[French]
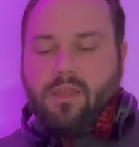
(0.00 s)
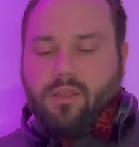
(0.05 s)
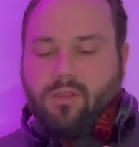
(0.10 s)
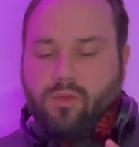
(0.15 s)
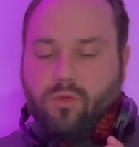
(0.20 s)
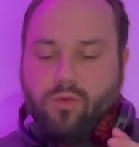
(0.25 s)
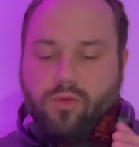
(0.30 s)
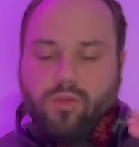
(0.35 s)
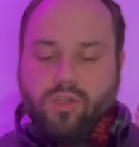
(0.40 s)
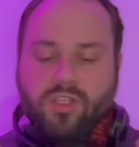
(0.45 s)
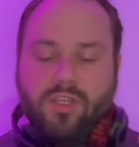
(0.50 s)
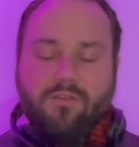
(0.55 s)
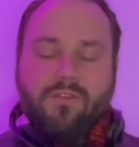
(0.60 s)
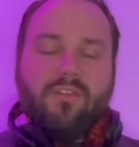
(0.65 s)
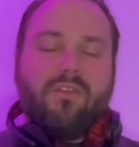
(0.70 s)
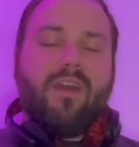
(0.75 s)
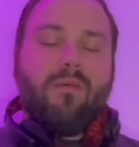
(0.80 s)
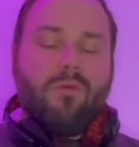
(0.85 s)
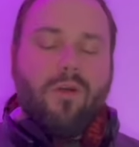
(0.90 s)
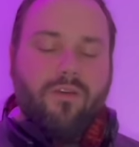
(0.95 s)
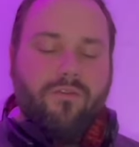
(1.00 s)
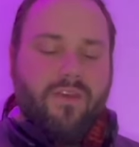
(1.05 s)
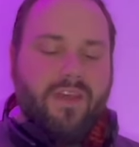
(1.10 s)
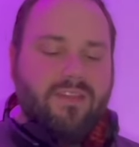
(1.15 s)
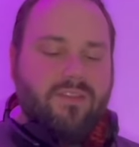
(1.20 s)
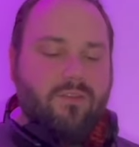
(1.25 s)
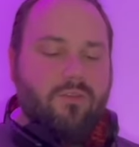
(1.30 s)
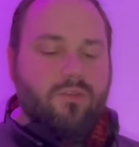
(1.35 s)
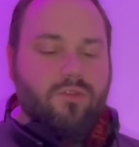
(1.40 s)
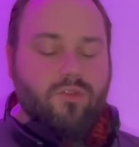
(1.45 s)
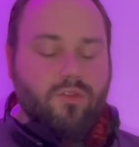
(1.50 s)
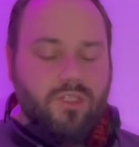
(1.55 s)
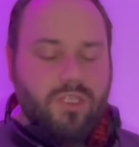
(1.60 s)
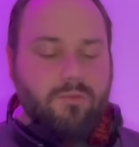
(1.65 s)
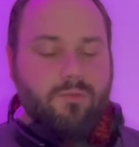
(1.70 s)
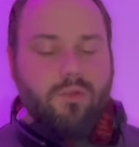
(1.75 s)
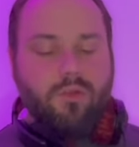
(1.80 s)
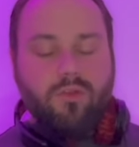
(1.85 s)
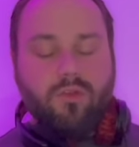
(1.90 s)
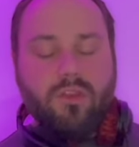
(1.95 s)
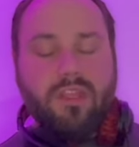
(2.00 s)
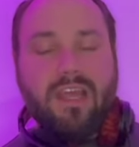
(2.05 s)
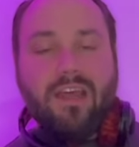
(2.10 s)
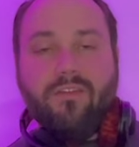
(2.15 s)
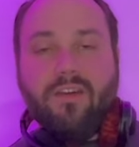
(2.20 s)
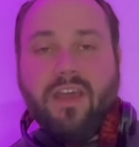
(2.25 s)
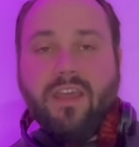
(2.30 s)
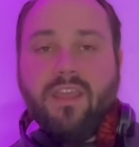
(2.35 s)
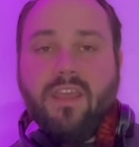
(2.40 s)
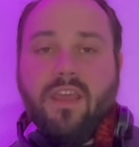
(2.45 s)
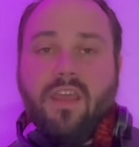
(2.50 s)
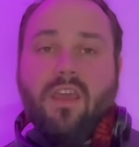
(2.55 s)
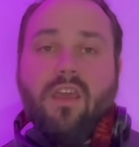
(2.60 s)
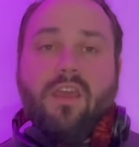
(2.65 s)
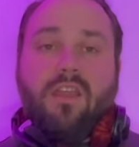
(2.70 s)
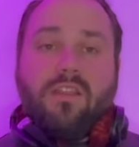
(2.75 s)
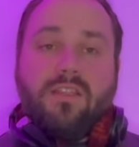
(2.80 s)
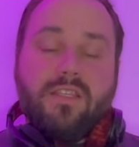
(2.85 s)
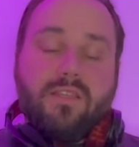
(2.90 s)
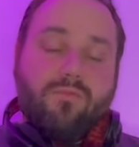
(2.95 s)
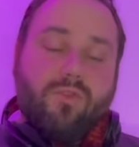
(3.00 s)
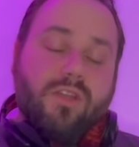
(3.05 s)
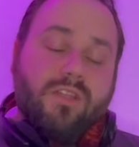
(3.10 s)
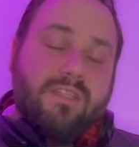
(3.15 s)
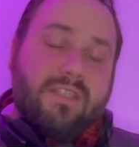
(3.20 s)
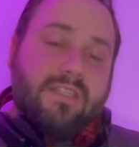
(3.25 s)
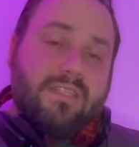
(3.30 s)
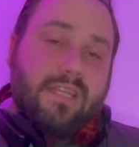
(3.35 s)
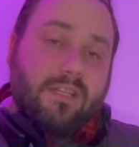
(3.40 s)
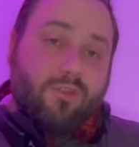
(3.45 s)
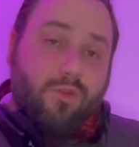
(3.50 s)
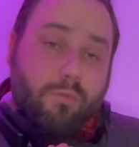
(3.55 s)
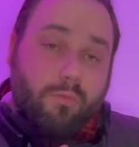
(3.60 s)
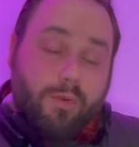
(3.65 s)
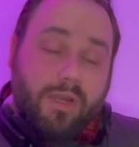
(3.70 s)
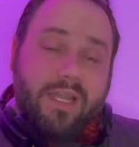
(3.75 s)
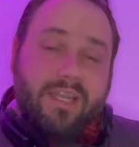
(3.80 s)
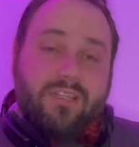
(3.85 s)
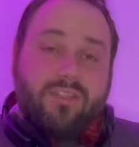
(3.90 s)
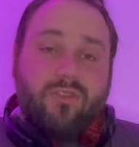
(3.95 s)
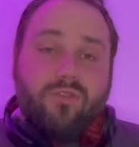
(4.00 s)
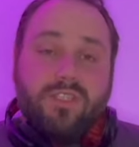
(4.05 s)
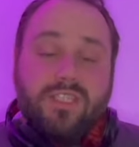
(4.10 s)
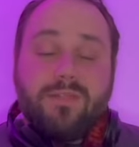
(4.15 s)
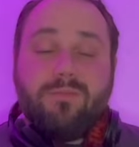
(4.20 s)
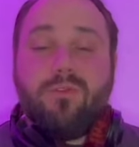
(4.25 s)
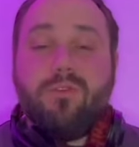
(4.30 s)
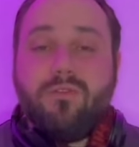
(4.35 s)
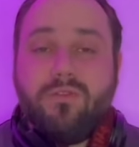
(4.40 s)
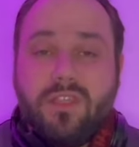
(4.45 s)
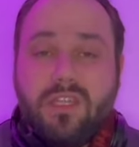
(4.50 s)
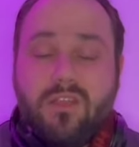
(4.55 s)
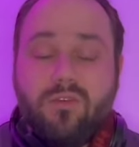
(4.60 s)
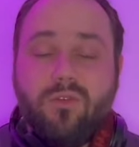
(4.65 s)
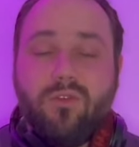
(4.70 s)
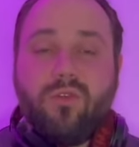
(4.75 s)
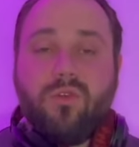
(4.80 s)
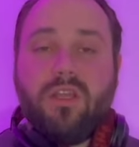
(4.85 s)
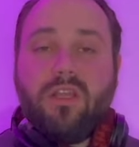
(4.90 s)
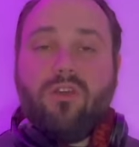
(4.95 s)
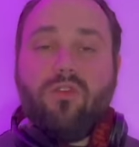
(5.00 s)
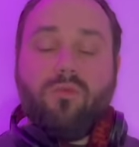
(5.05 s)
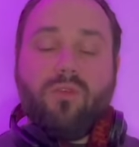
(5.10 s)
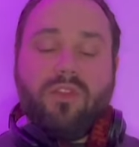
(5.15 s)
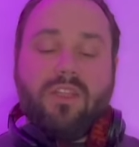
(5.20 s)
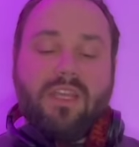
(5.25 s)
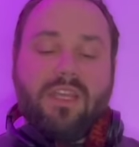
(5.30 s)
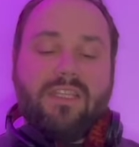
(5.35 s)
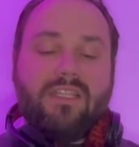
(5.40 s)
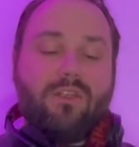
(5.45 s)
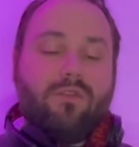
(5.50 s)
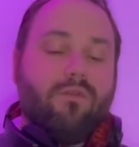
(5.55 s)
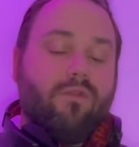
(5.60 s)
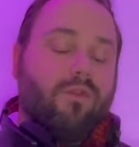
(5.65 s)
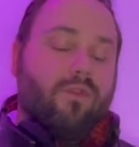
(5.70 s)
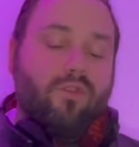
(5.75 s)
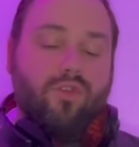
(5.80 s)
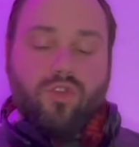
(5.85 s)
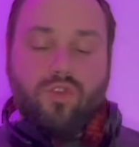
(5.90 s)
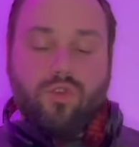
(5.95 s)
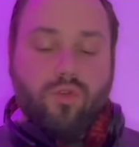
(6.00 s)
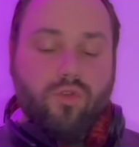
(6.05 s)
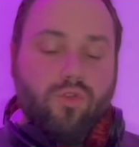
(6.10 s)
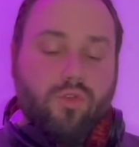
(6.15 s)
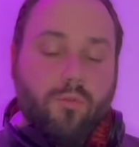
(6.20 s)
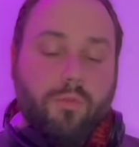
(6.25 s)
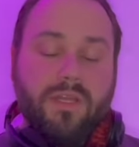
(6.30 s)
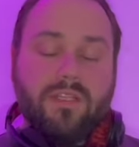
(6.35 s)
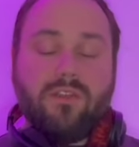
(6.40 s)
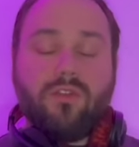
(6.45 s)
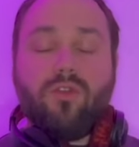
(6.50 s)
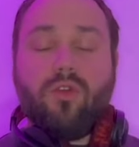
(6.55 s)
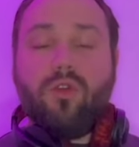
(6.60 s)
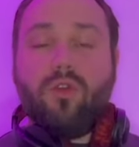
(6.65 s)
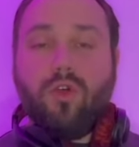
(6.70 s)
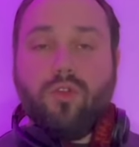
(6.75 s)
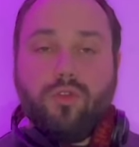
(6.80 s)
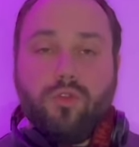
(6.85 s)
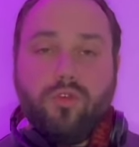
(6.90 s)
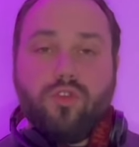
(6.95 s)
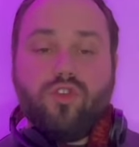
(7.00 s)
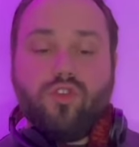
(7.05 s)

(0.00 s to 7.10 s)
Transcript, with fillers: Donc je t'invite vraiment à faire ce, type de, travail. Dis-moi si ça te plaît ce type de vidéo dans les commentaires si tu veux que je te, présente encore d'autres